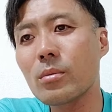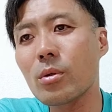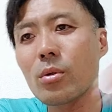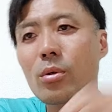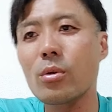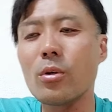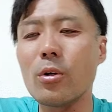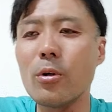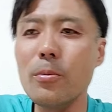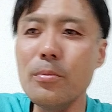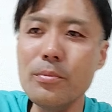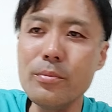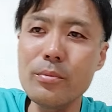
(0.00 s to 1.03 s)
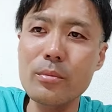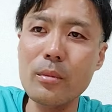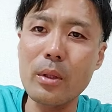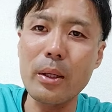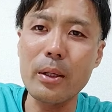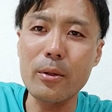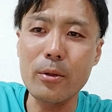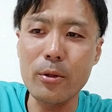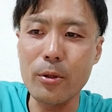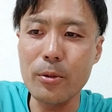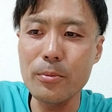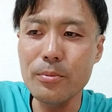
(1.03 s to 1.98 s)
ことをあ
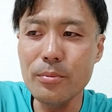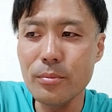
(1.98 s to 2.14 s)
の